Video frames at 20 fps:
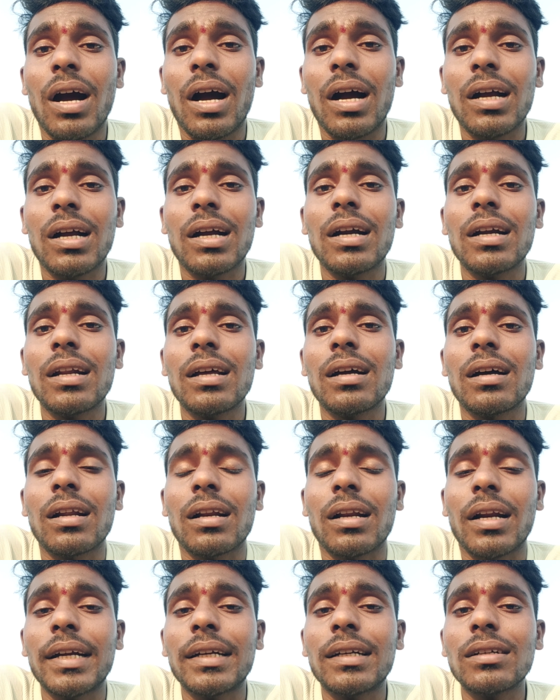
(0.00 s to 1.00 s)
అక్కడ
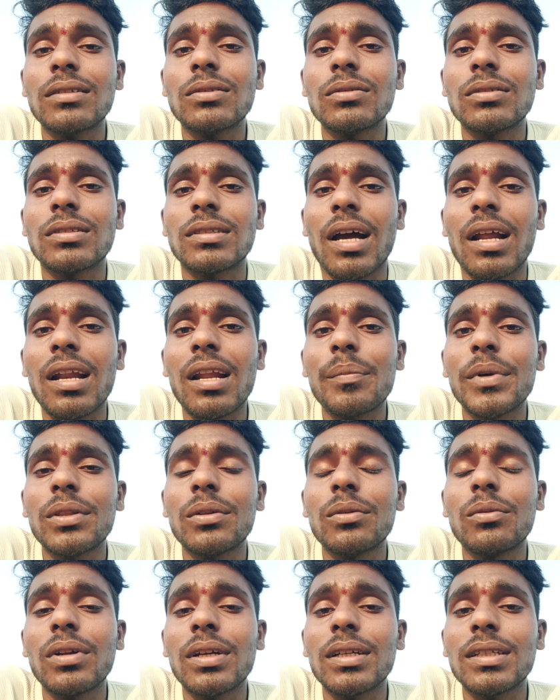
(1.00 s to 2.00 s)
రైటర్స్
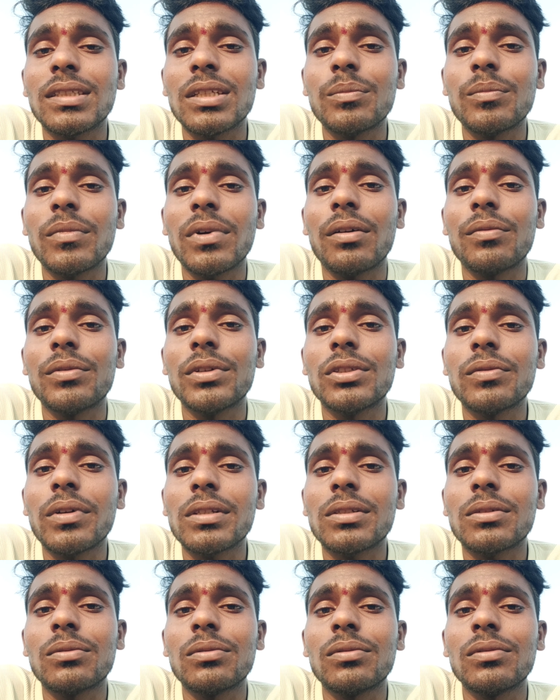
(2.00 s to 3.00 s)
చాలామంది కూడా ఈ సినిమా
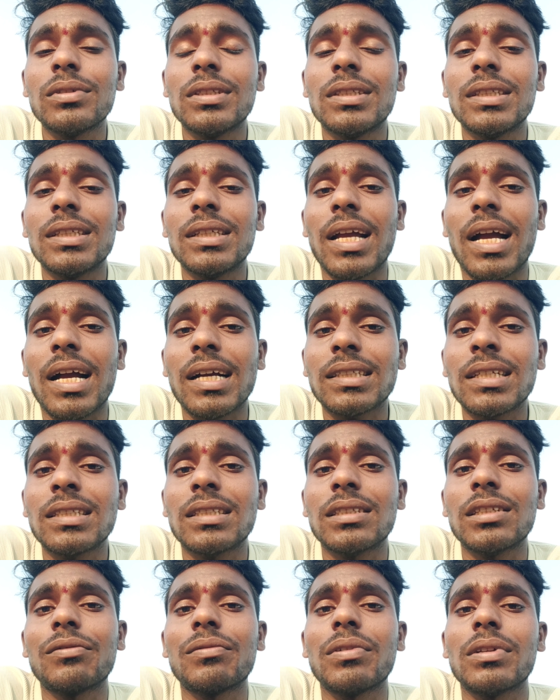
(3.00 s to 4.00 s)
విజువల్స్ గురించి
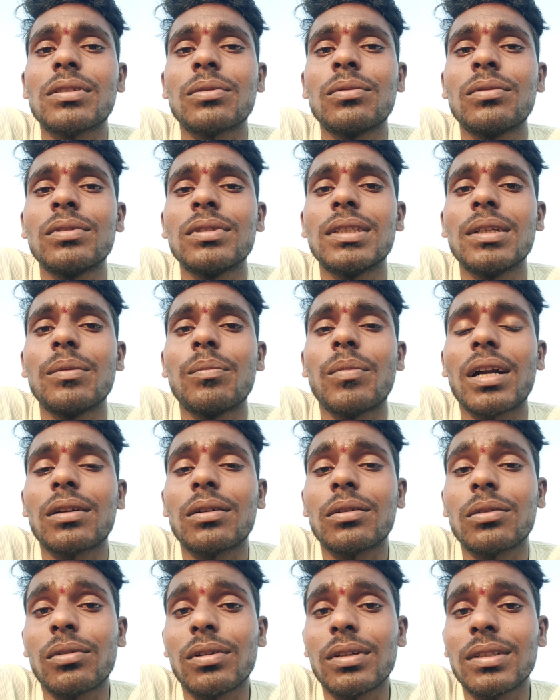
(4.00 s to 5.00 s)
యాక్షన్ సీక్వెల్స్ గురించి
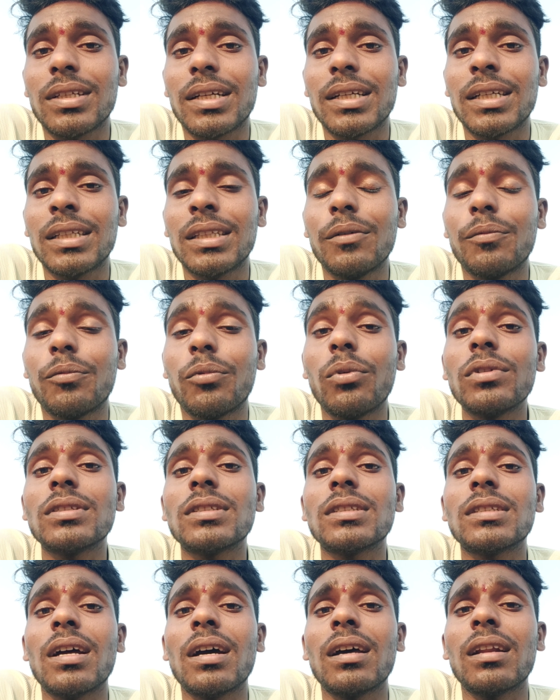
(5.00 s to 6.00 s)
మాట్లాడుకోవడం జరిగింది ఫోర్
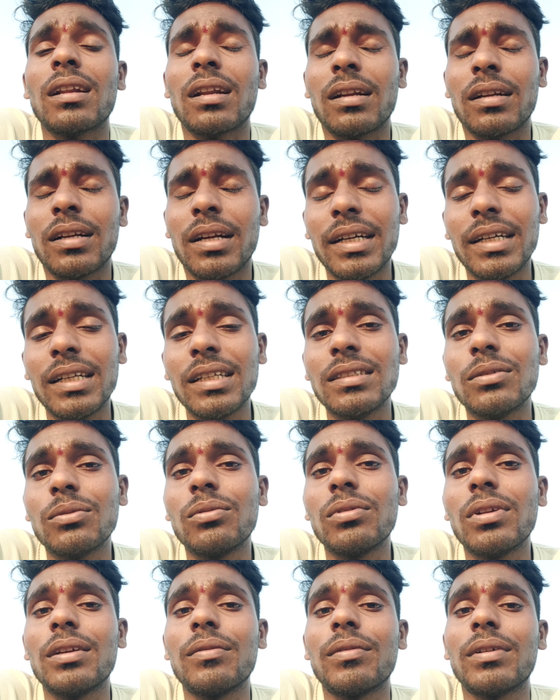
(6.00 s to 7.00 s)
స్టార్ రేటింగ్స్
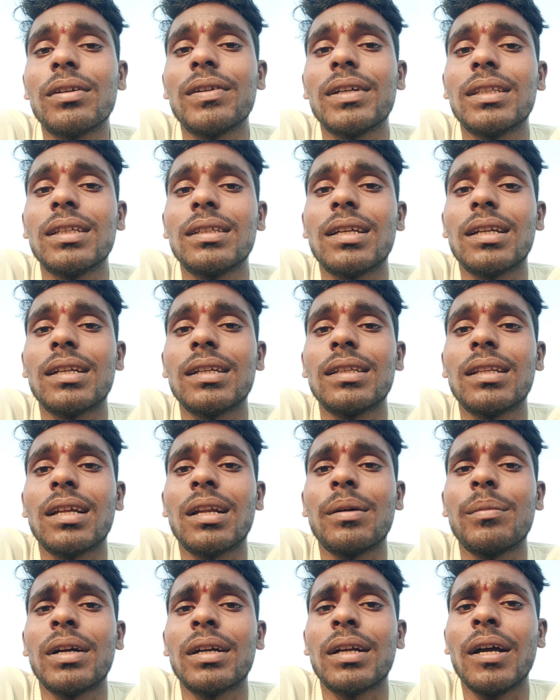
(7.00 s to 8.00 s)
కూడా ఇవ్వడం అయితే
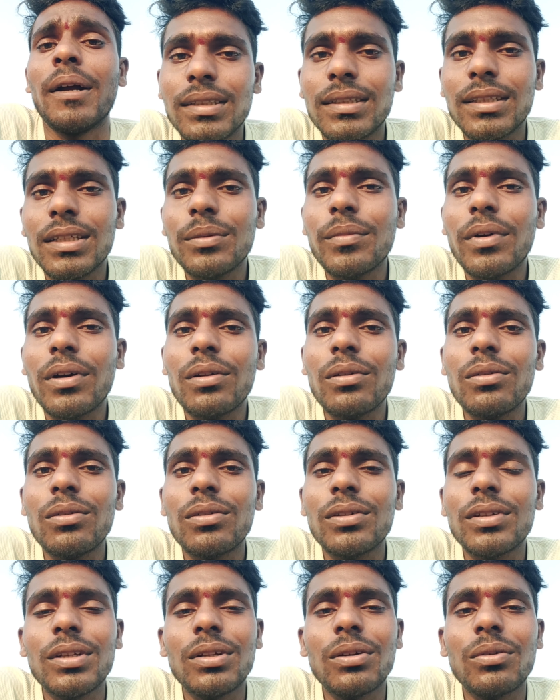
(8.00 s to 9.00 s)
జరిగిందనమాట ఈ సినిమాలో
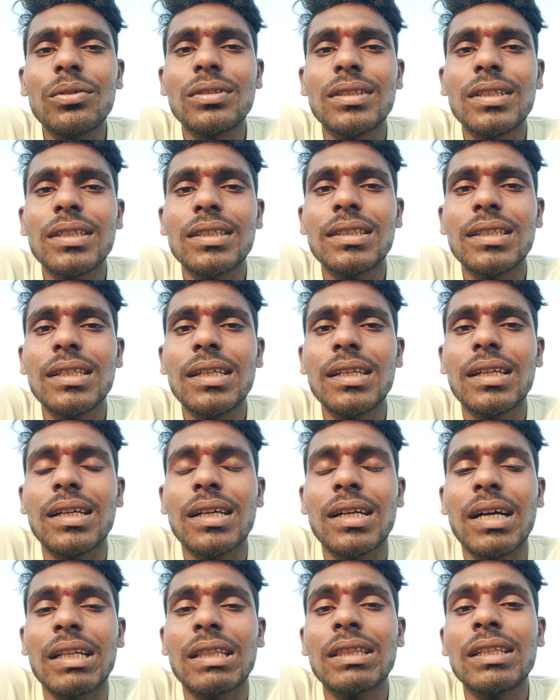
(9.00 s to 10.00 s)
హీరో వచ్చేసి
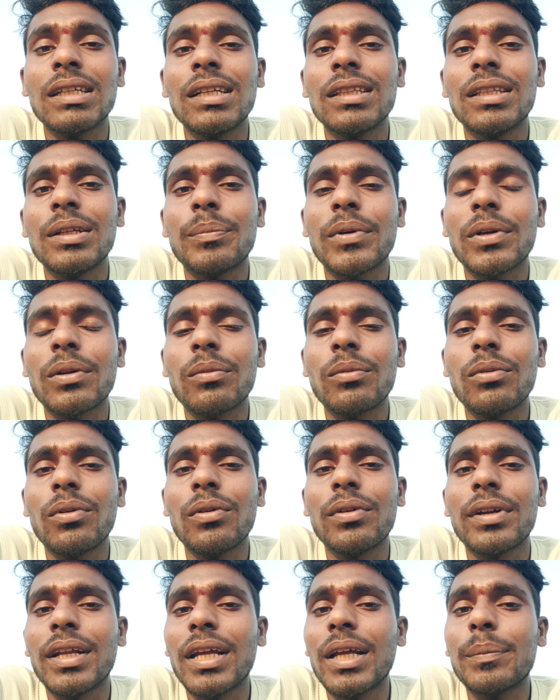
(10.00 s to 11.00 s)
కత్తిని
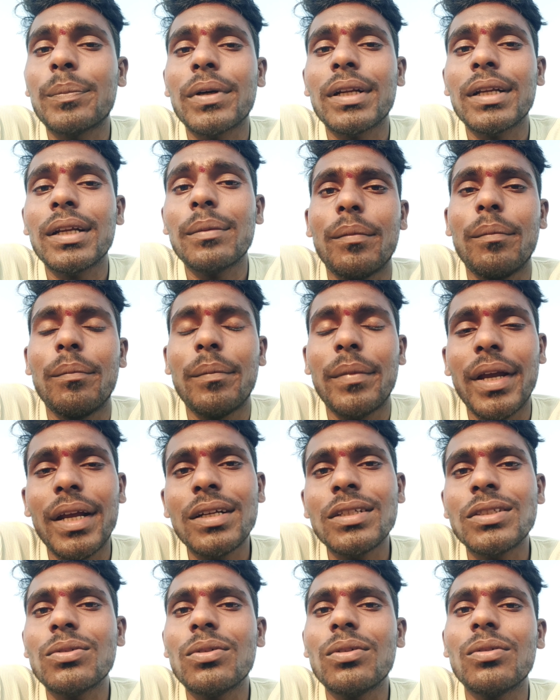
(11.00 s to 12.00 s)
తిప్పడంలో నేర్పరి
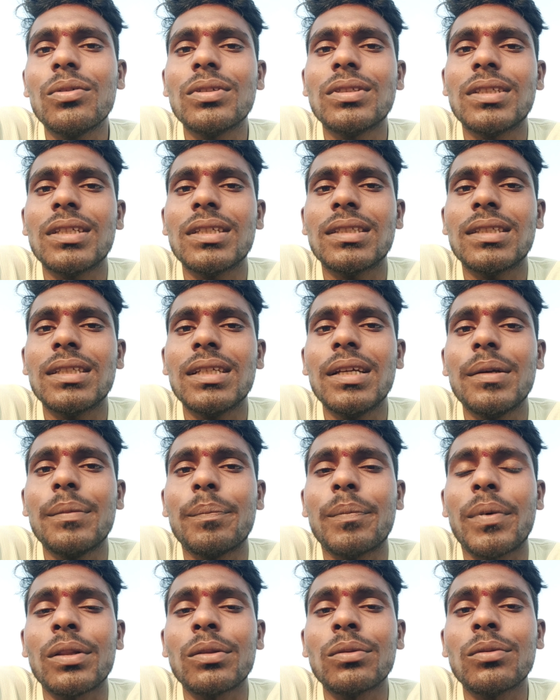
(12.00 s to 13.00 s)
మెయిన్ స్టోరీ వచ్చేసి
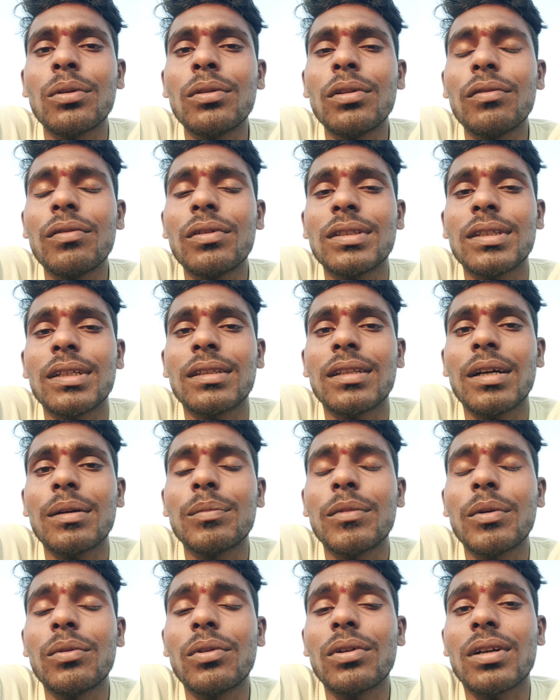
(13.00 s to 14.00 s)
పంతొమ్మిదవ
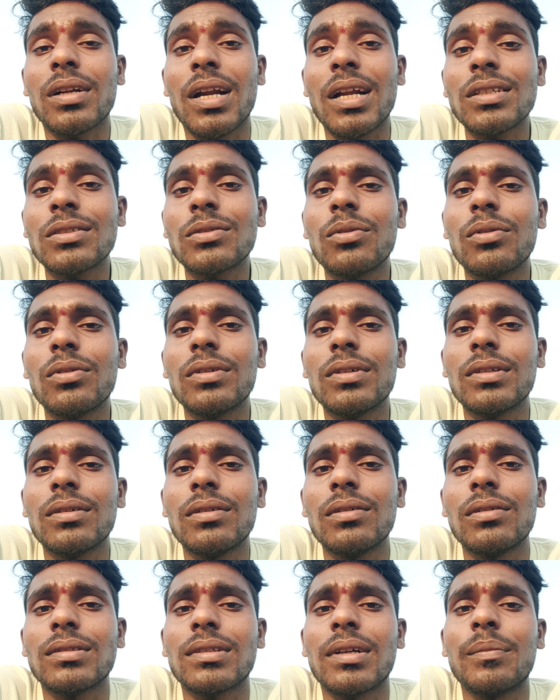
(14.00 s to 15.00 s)
శతాబ్దంలో ట్రాన్స్కోర్కు
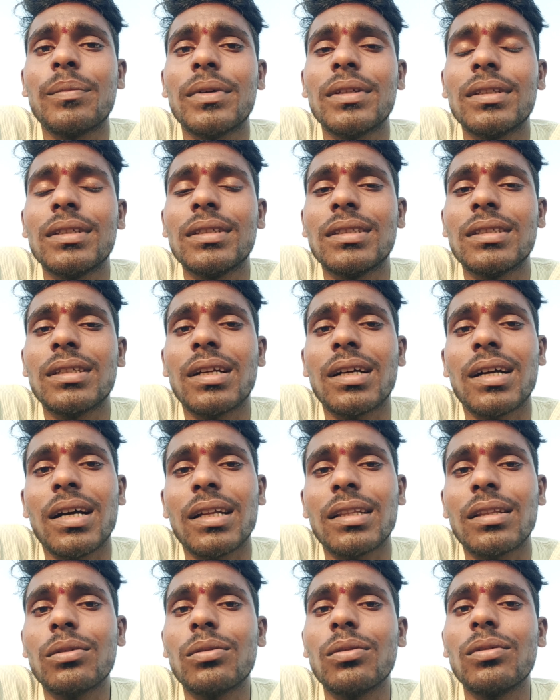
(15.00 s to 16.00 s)
సంబంధించిన
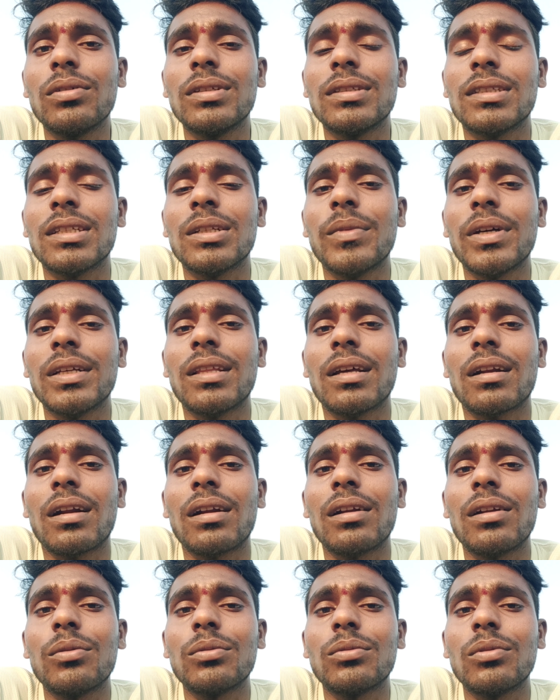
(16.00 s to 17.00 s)
కథతో ఈ సినిమా అయితే
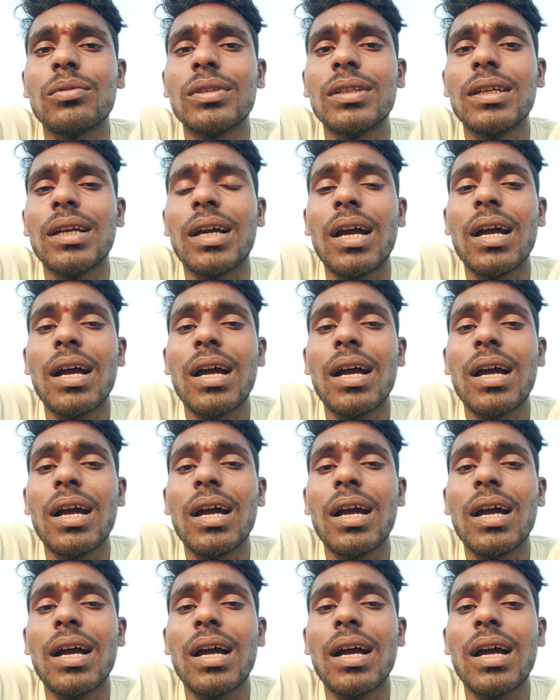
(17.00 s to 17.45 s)
రన్ అవుతుంది